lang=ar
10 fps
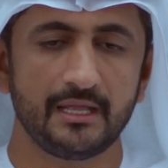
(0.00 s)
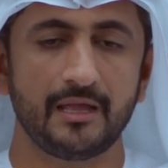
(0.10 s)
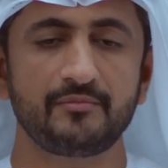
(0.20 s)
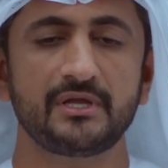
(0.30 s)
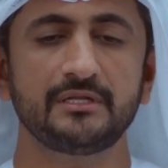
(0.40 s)

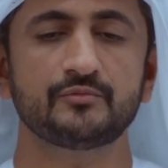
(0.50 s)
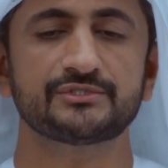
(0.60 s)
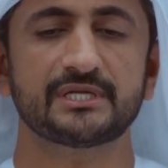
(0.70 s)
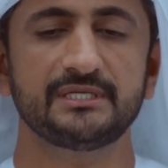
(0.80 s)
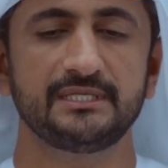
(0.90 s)
أما علم
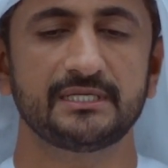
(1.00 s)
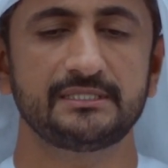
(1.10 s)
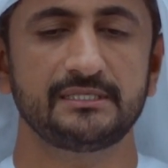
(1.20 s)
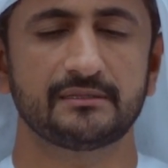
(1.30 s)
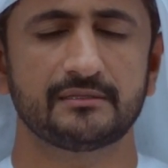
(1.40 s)
شرح
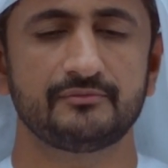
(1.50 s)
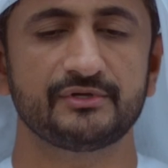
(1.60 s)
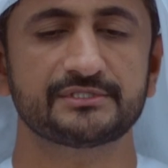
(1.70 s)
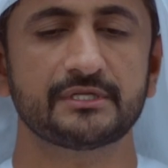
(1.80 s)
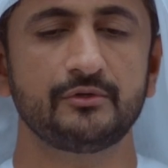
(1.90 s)
الحديث
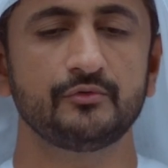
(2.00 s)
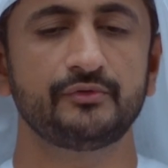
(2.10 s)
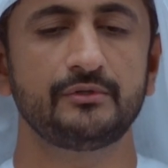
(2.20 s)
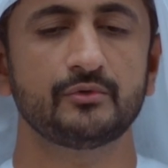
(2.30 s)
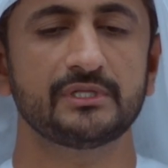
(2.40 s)
فالشرح في
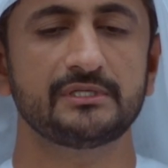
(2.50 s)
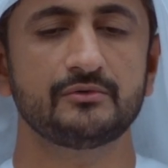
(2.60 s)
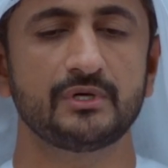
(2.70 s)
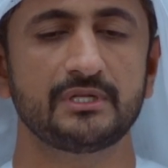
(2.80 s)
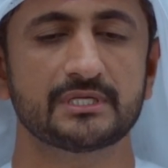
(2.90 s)
اللغة
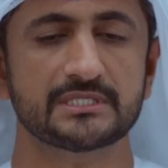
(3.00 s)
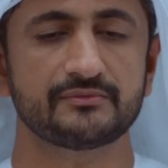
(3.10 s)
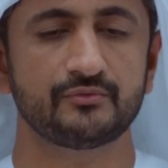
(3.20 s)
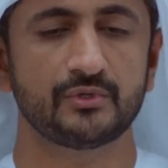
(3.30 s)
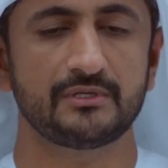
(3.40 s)
هو
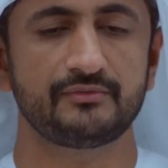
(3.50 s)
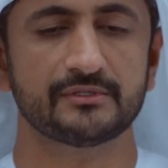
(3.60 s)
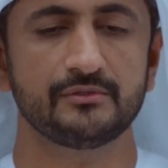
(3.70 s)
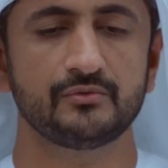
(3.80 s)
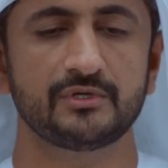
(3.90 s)
الكشف
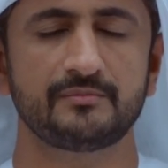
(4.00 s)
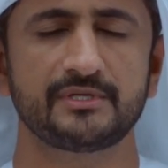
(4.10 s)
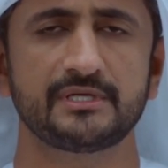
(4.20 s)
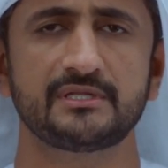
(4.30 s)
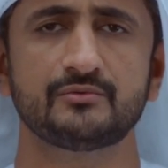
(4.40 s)
والفتح
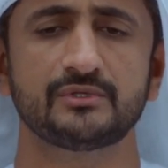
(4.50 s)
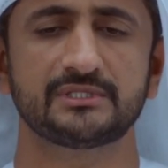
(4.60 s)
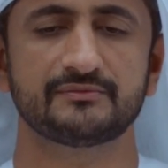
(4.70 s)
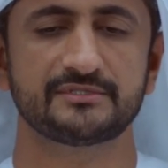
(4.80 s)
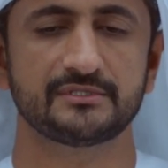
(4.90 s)
والبيان
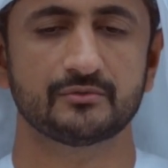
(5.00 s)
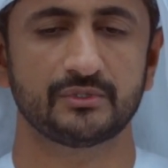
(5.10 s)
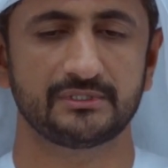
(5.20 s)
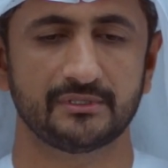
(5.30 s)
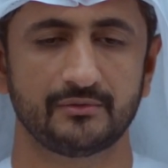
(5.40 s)
والتفسير
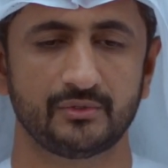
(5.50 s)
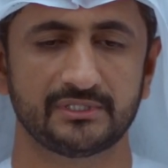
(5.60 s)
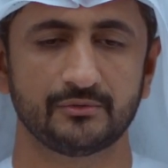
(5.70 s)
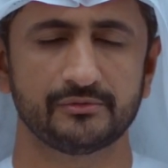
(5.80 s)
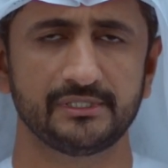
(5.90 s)

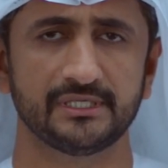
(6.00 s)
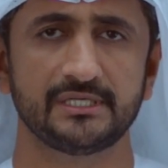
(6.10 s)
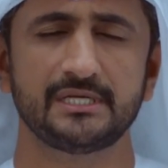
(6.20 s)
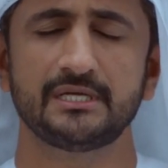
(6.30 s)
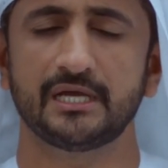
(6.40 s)
والتوضيح
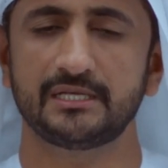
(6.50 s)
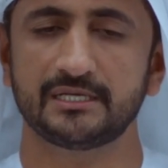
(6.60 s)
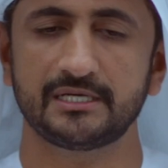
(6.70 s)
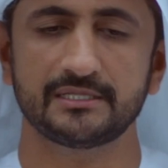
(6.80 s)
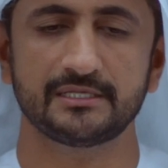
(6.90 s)
على
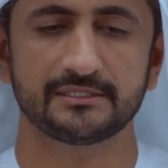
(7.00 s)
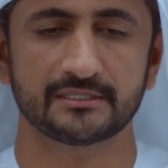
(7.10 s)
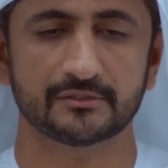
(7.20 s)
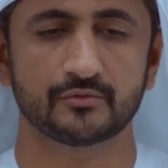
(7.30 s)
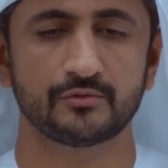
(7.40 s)
هذا
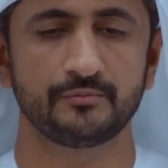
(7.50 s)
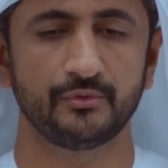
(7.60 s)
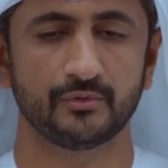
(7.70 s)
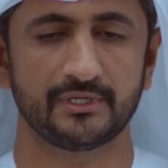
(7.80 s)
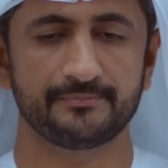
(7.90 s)
دارت كتب
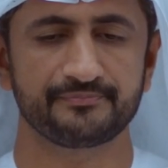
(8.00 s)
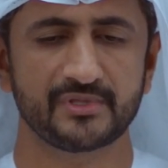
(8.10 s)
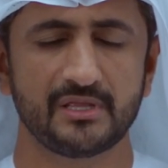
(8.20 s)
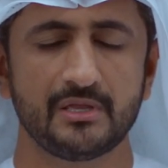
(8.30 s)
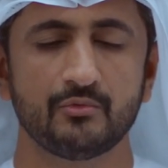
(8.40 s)
اللغة
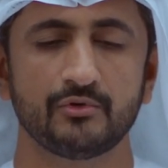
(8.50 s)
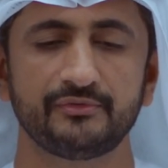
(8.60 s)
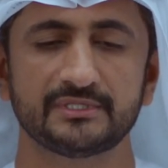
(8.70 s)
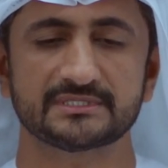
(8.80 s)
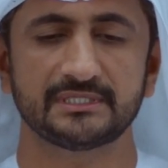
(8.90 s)
وفي
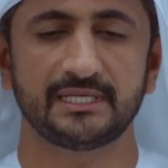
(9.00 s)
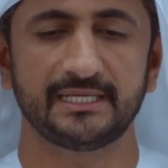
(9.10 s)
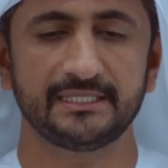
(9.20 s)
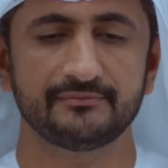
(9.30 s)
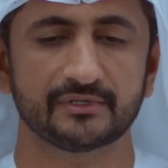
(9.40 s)

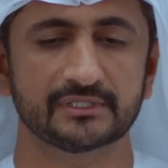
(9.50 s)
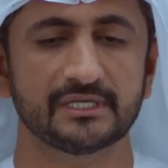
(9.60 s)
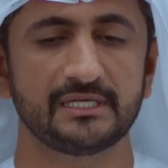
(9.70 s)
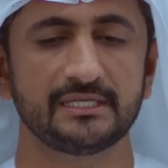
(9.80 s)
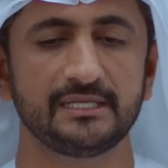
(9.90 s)
الاصطلاح فقد
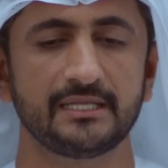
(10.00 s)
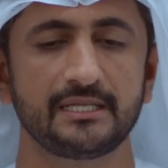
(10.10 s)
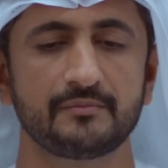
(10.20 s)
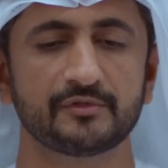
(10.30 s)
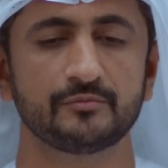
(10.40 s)
قال
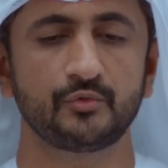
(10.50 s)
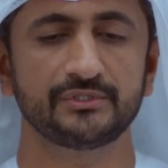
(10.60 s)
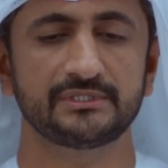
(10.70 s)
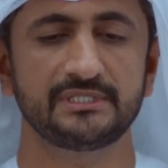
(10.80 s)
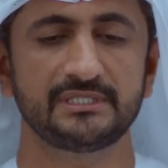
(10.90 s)
العلامة محي
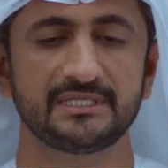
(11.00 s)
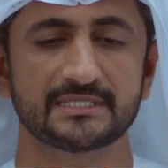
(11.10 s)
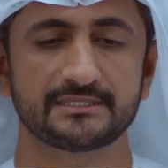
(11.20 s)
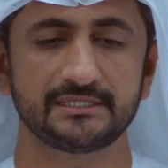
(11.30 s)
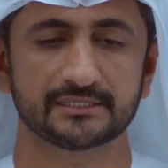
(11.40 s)
الدين
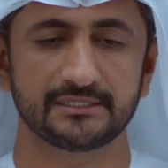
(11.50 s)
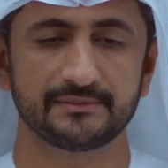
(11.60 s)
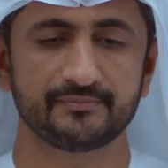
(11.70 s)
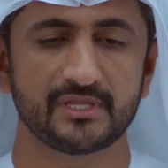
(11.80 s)
الأزنيقي